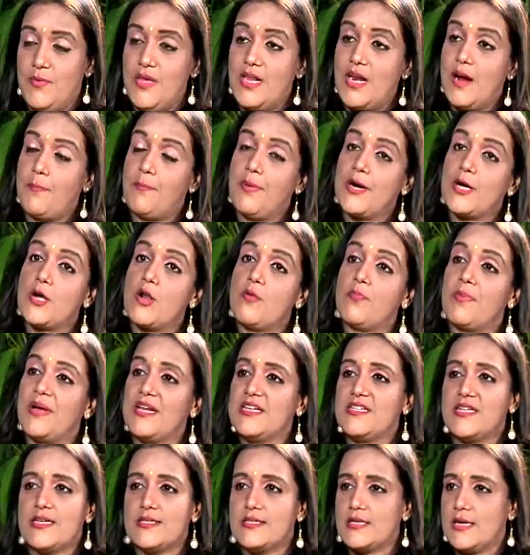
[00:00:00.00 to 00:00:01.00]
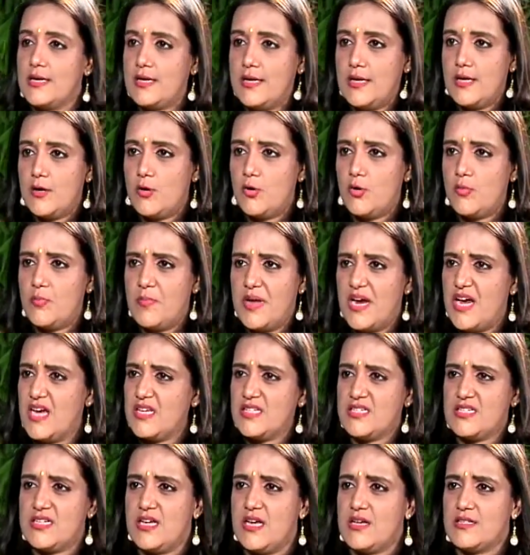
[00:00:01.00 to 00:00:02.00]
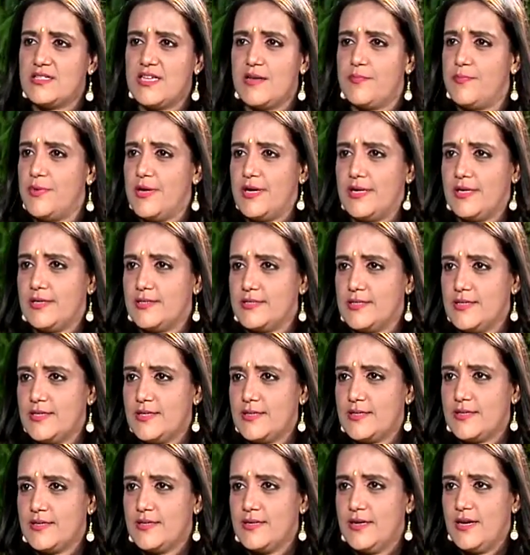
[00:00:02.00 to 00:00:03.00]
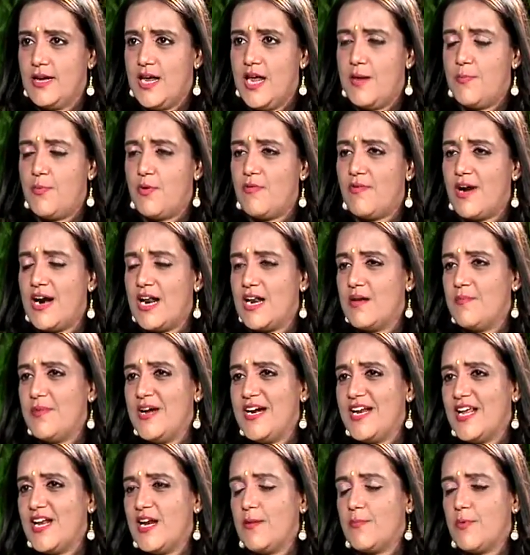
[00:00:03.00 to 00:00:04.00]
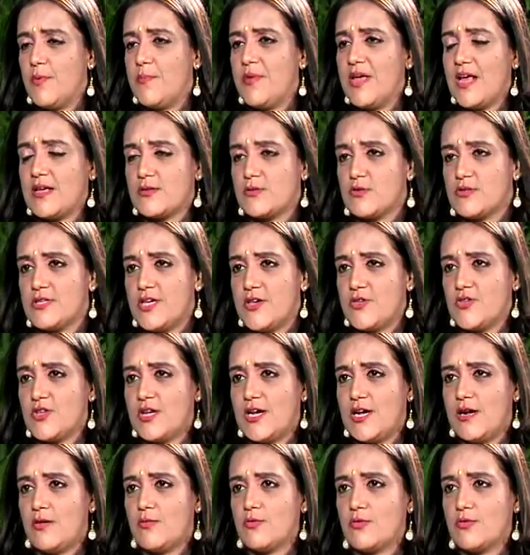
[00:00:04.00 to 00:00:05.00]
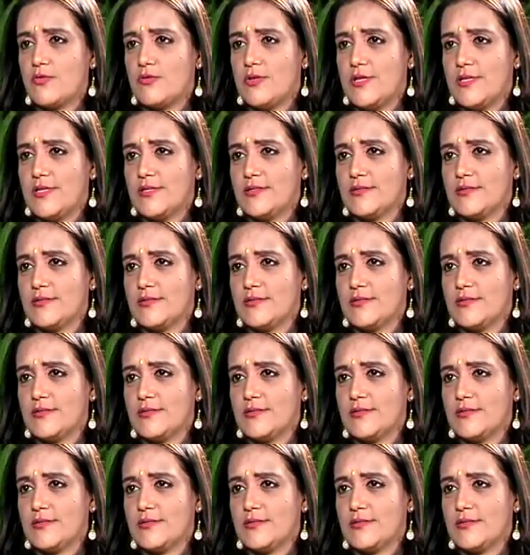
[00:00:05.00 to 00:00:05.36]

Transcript: మీరు అప్పట్లో పనిచేసిన హీరోలు మెగాస్టార్స్ అయిపోయారు కదా సార్ ఇప్పుడు వాళ్ళని మీట్ అయినప్పుడు మీ అసోసియేషన్ ఎలా ఉంటుంది